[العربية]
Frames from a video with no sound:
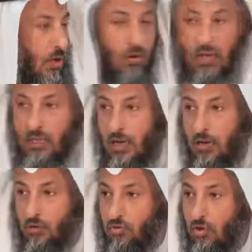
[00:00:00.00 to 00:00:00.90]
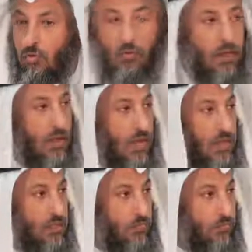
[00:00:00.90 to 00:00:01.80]
أولادنا نصومهم يعني
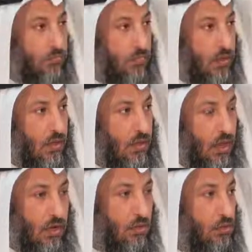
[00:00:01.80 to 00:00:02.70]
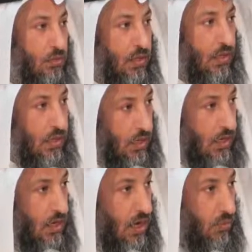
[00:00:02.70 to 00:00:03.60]
إيش حديث الربيع
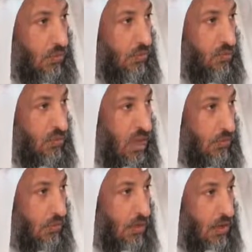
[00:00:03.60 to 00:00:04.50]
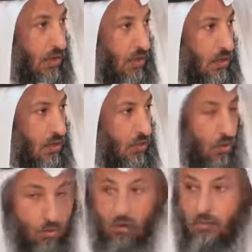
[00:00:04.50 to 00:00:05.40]
يعني نأمرهم بالصيام
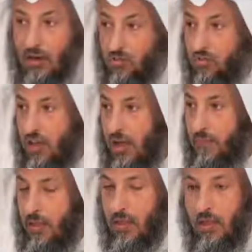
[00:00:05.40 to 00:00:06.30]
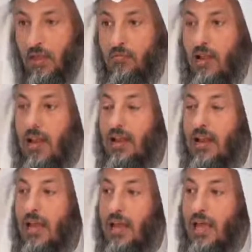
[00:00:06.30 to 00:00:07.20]
نعودهم على الصيام
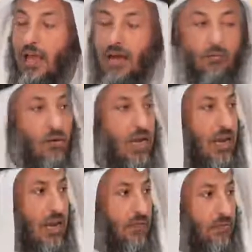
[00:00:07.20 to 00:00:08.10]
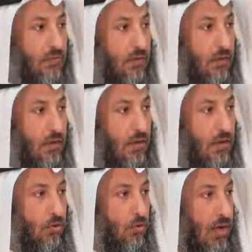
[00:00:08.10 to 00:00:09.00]
فغير المكلف
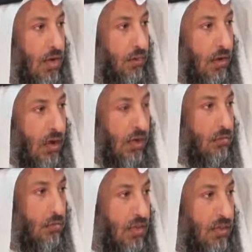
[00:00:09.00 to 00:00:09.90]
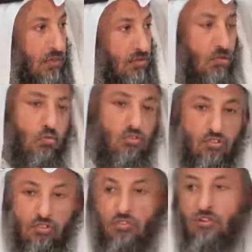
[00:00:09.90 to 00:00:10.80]
اللي هو غير البالغ المميز أبو
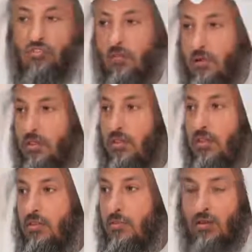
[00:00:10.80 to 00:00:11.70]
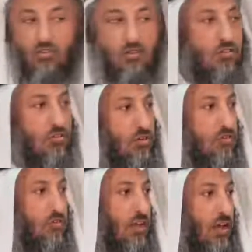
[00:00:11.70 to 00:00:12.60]
ست سنين سبع سنين ثمان سنين تسع
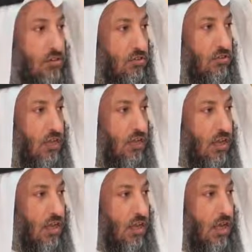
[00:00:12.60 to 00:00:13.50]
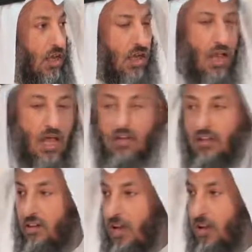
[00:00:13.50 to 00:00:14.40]
سنين عشر سنين إلى أن
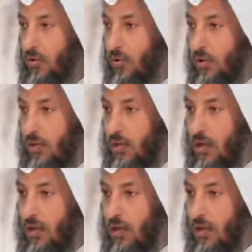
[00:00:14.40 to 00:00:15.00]
يصل إلى البلوغ